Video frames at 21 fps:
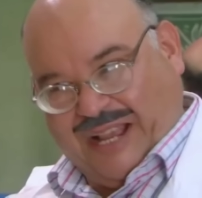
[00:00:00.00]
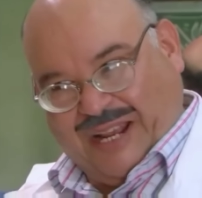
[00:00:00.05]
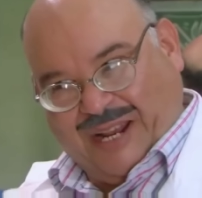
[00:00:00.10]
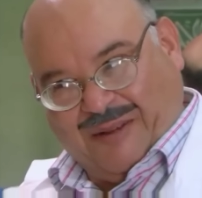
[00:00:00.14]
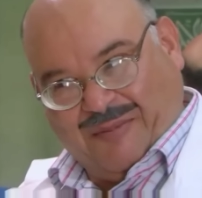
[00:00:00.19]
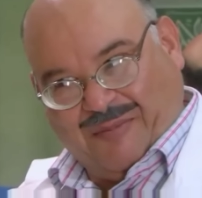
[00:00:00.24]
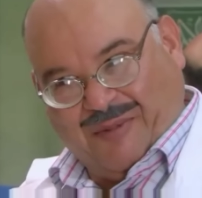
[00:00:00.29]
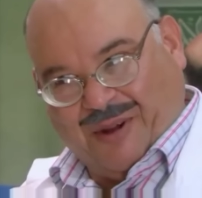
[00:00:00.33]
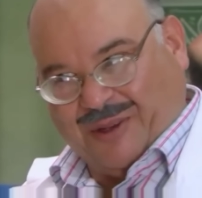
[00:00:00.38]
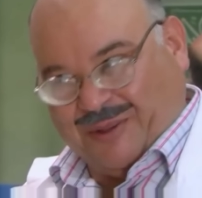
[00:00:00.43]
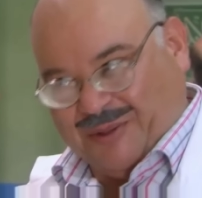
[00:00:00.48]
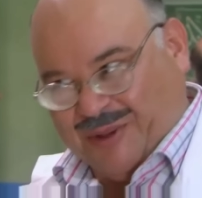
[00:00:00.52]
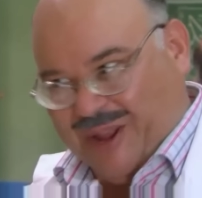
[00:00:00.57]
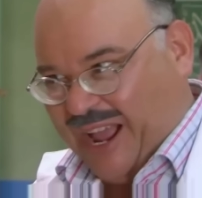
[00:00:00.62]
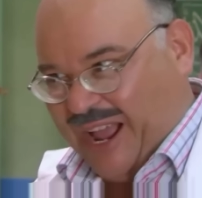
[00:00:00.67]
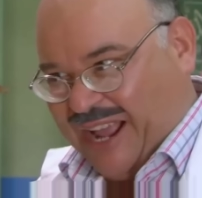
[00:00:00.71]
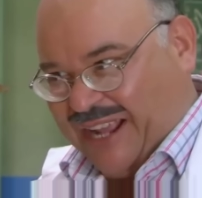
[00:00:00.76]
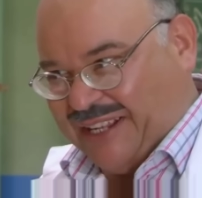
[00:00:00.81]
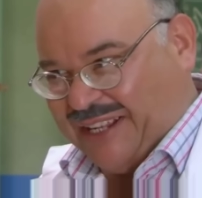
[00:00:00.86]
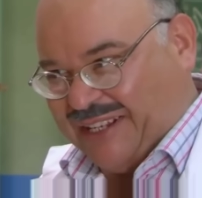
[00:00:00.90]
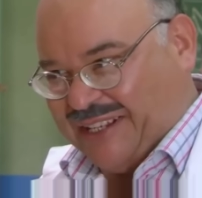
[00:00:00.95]
ده كلام برضه
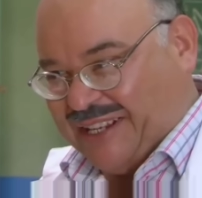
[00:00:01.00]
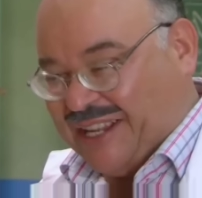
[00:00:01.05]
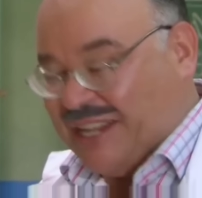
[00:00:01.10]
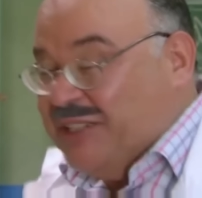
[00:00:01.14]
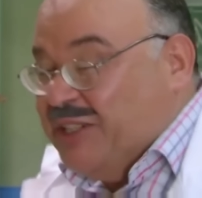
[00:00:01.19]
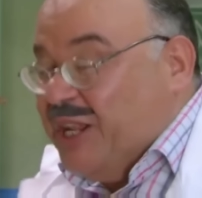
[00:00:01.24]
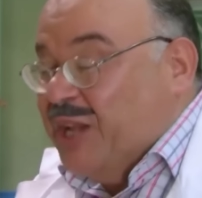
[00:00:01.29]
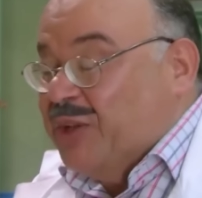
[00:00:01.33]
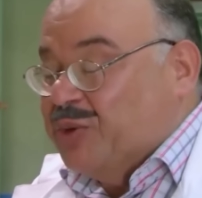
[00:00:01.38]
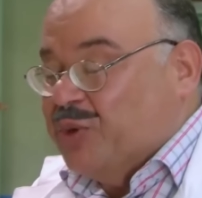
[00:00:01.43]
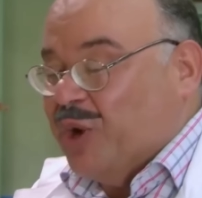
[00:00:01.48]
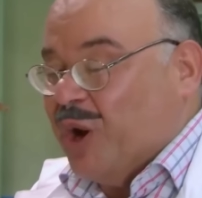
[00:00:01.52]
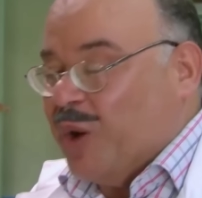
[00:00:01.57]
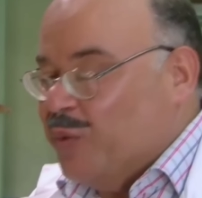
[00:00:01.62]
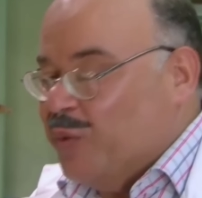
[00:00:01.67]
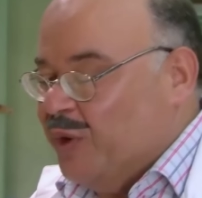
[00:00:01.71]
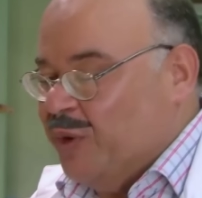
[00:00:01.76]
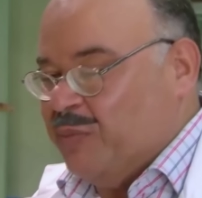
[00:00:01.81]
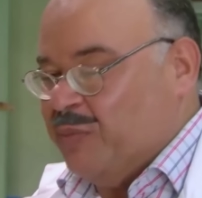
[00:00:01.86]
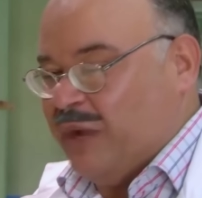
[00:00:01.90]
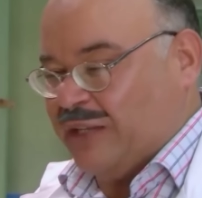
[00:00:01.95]
يا حاج ده انتوا
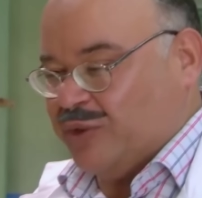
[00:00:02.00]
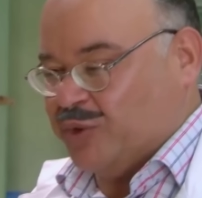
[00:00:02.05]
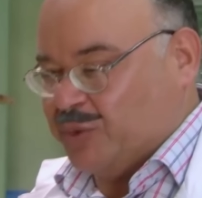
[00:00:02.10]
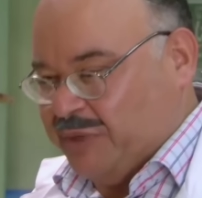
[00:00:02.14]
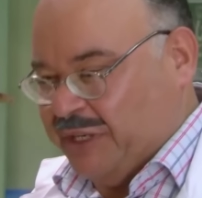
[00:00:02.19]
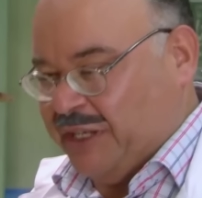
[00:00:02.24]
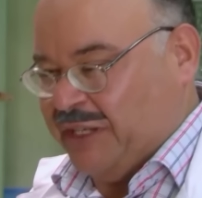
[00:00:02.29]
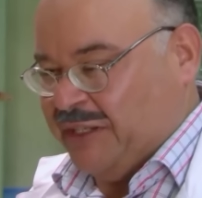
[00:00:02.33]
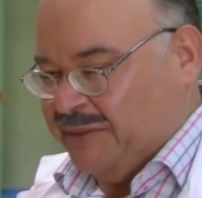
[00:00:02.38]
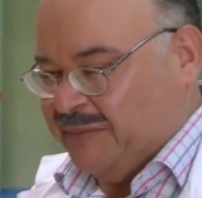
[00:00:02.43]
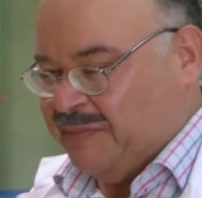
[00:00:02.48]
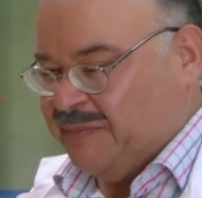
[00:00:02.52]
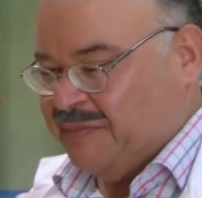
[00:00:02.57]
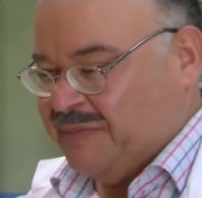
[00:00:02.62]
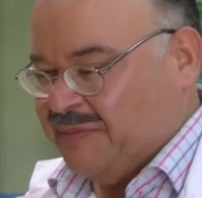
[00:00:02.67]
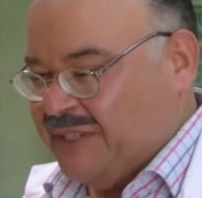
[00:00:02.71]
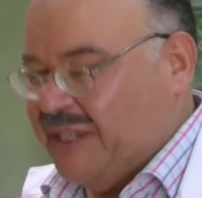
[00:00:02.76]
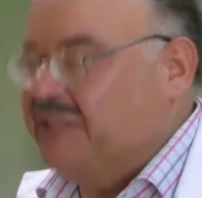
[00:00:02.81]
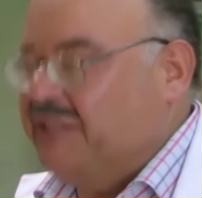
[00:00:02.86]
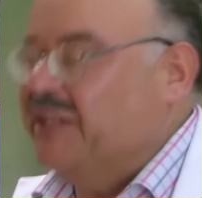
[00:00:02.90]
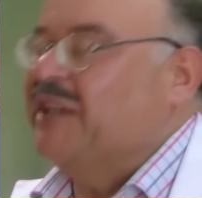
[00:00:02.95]
اول المعزومين
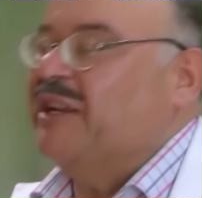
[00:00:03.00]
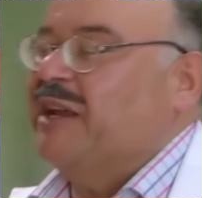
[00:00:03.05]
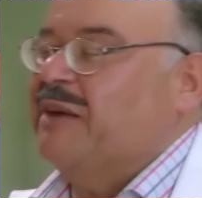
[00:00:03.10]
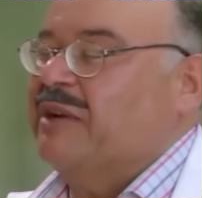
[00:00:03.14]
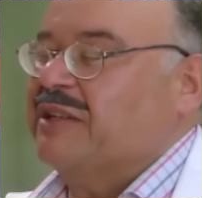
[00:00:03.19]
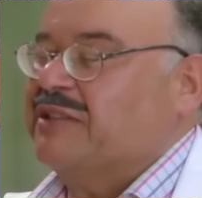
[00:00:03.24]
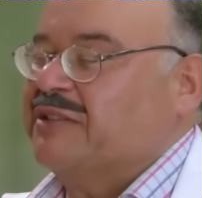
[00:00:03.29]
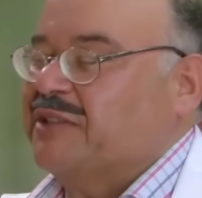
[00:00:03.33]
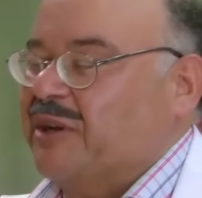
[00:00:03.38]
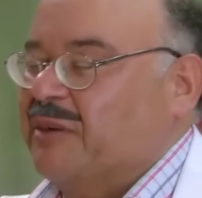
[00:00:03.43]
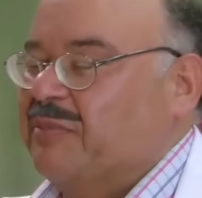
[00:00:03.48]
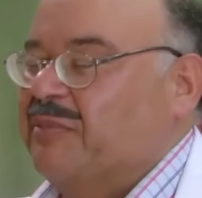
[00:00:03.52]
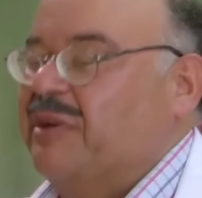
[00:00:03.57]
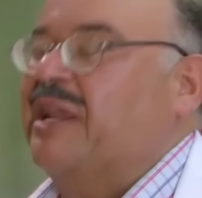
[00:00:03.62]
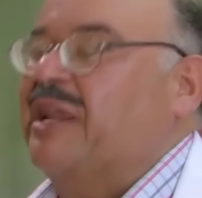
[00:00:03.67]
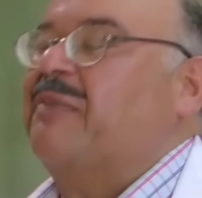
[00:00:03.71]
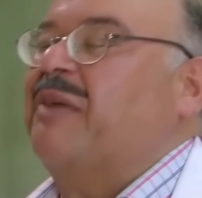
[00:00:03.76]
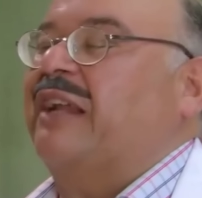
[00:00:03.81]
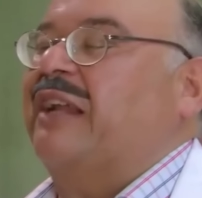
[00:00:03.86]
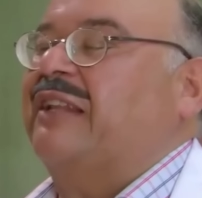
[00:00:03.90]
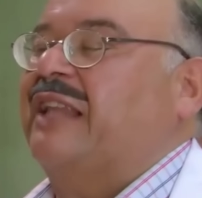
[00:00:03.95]
ادعي لها بس
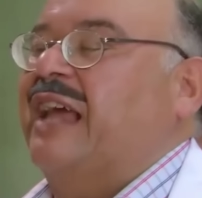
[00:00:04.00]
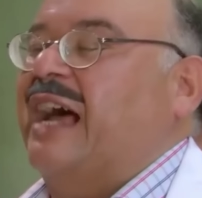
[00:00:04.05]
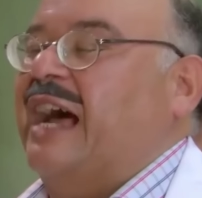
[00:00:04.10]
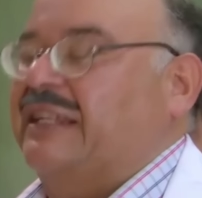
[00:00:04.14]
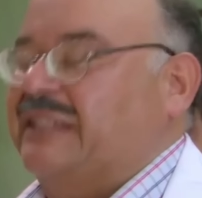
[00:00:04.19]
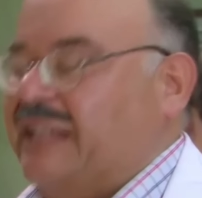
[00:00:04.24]
وربنا يبعت